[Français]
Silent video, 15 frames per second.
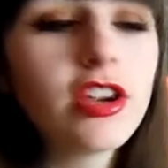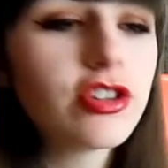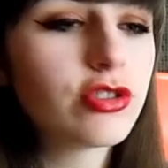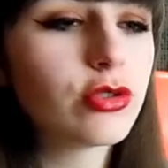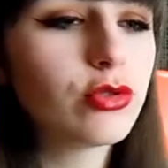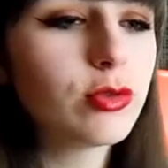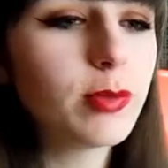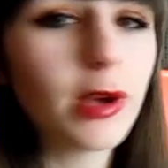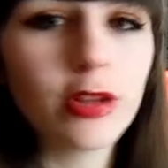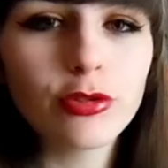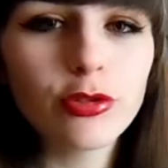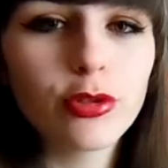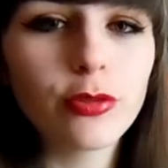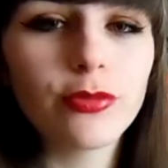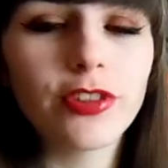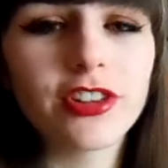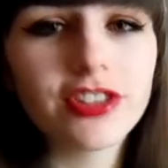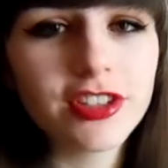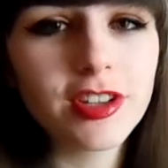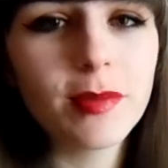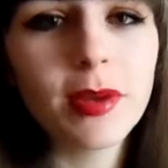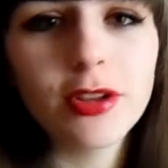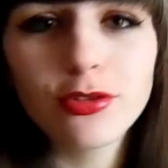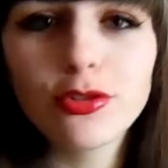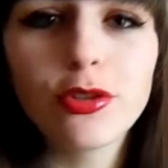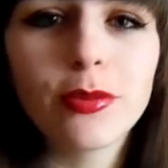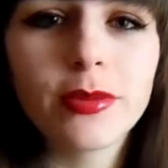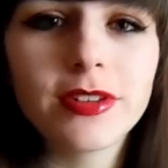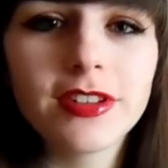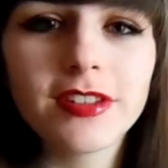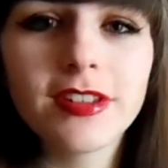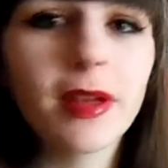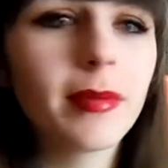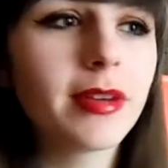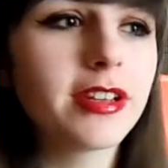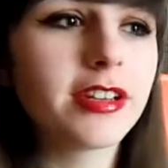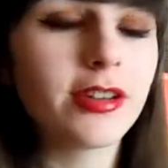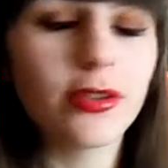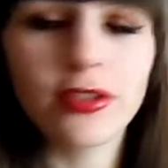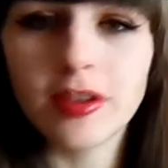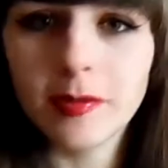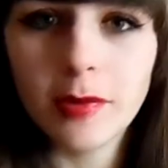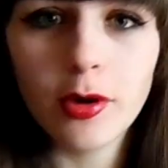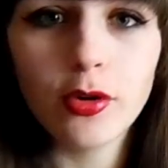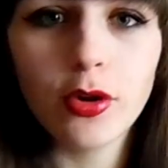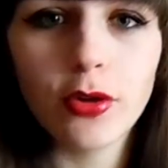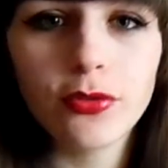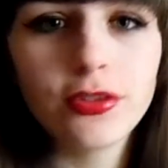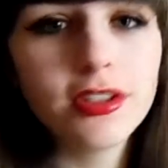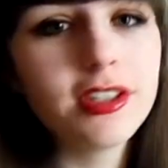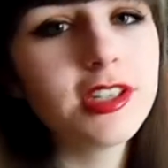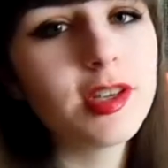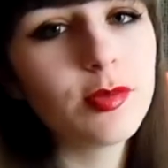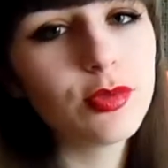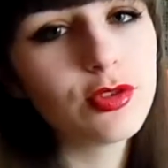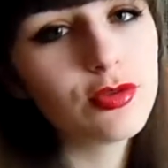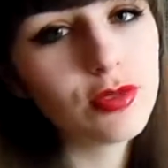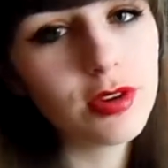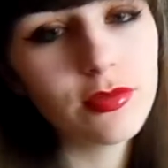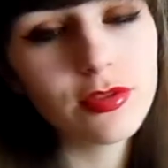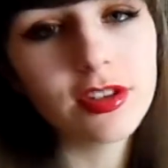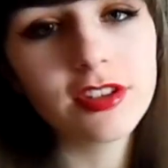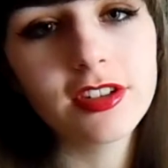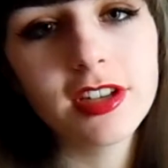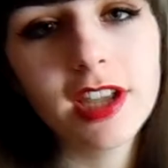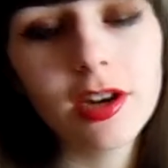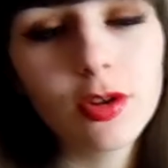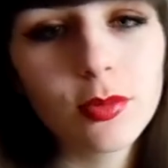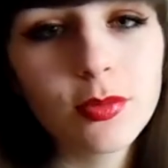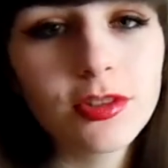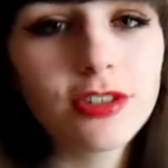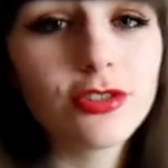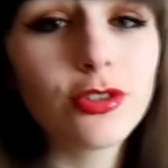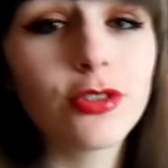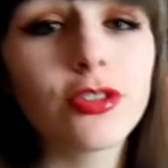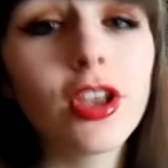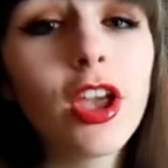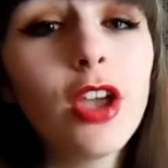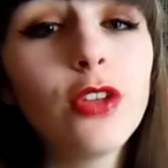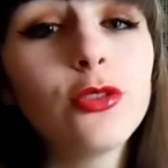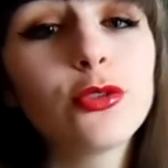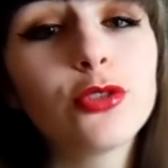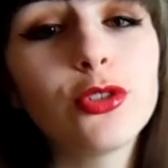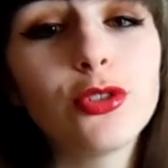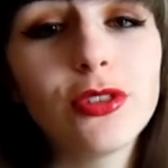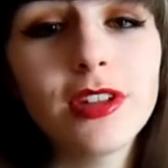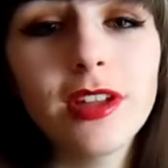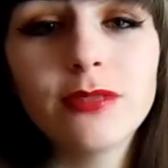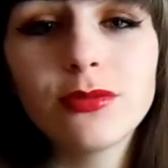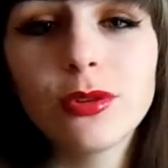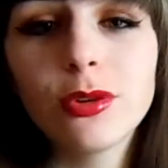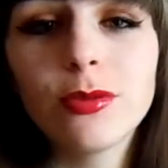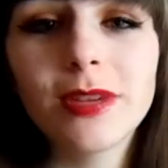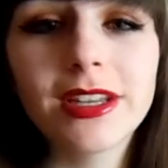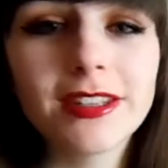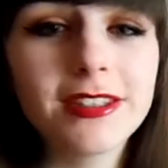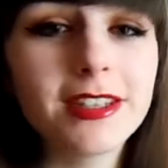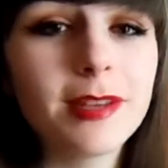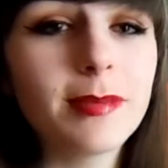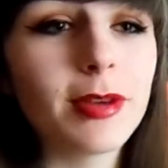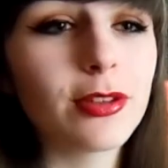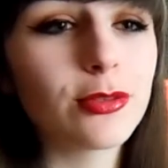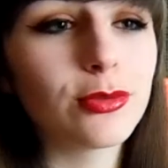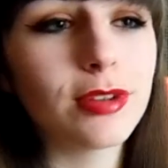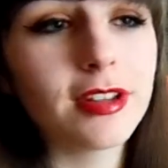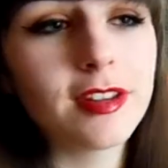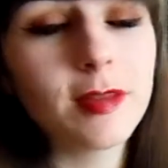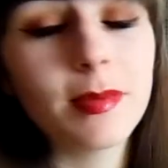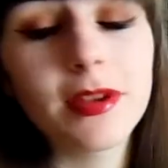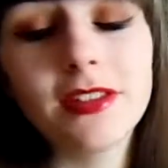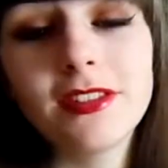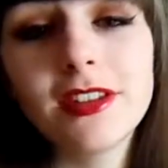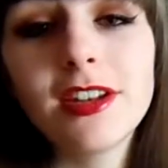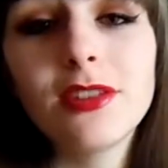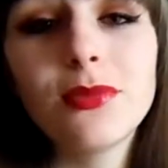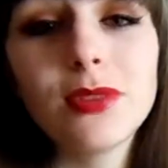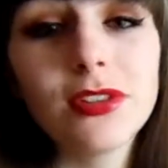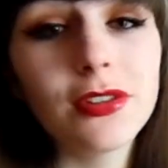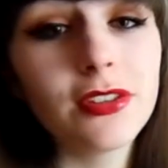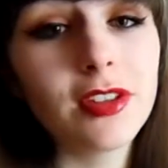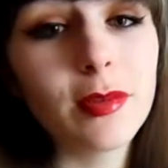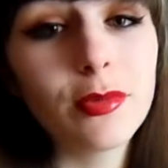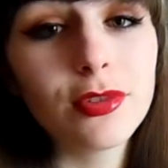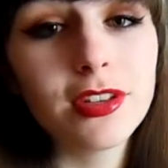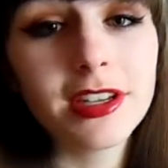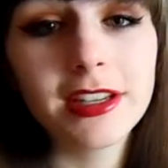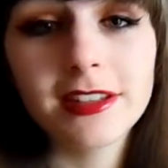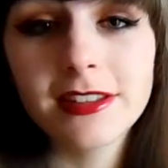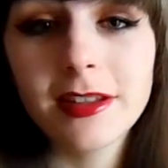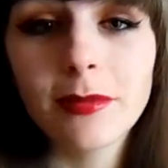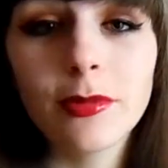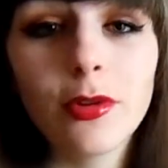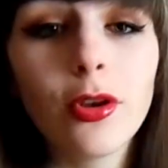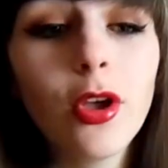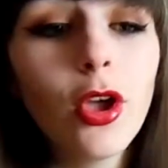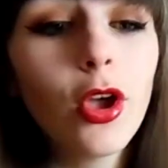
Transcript: je suis perdue dans, enfin j'étais perdue dans mes examens et d'ailleurs c'est pas encore fini et puis je voulais vous acheter quelques petites choses. Donc je tenais à vous remercier parce qu'on a dépassé les 800 abonnés récemment.